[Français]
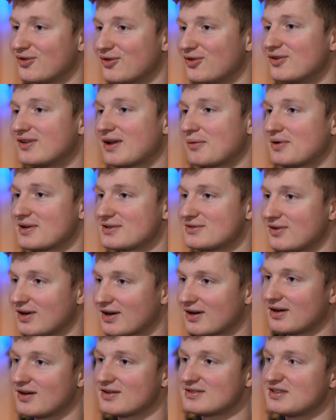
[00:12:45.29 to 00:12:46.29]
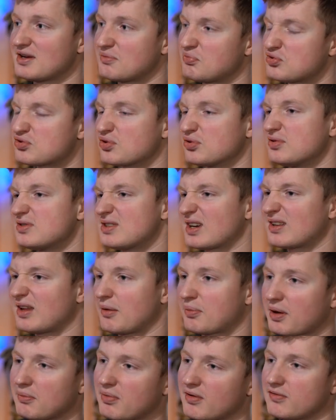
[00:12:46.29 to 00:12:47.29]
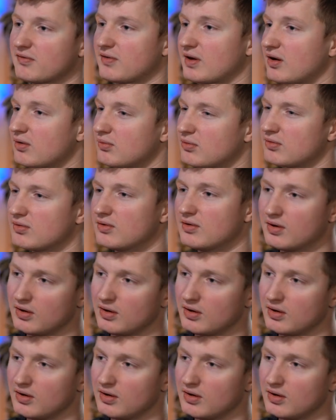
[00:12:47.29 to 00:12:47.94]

de, ta place dans la classe et un peu ce que tu sais que ta prépa fait comme.